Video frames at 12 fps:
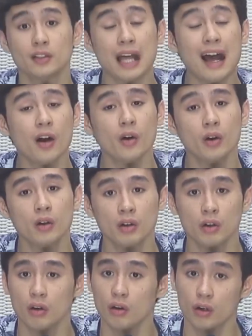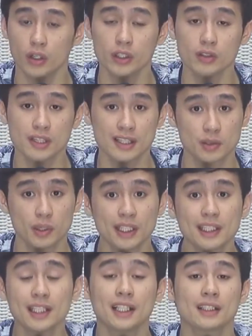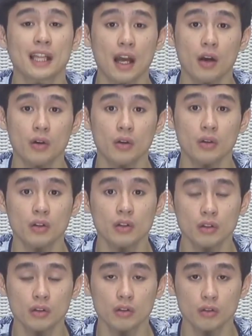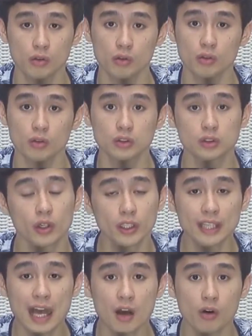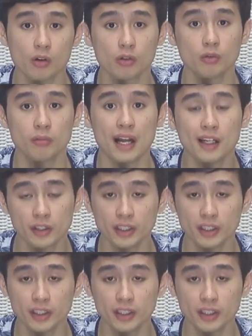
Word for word: ng tao, or yung sexualidad ng tao. Kung gusto ko yung tao, kung mahal